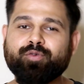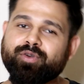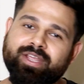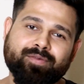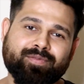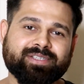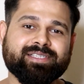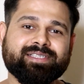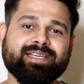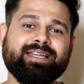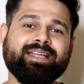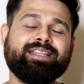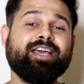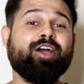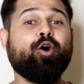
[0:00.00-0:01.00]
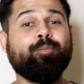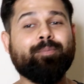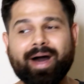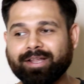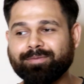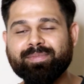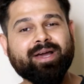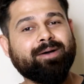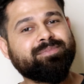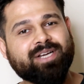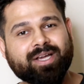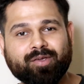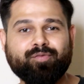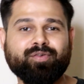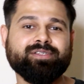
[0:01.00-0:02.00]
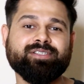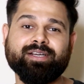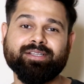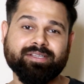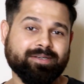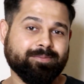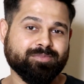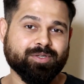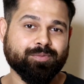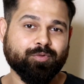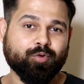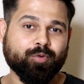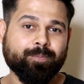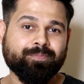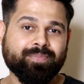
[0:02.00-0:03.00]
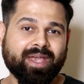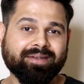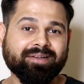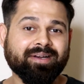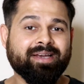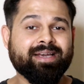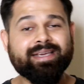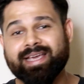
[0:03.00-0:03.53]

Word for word: उनकी वजह से लेते हैं और बाद में हम जाके फंस जाते हैं हम सब लोग है ना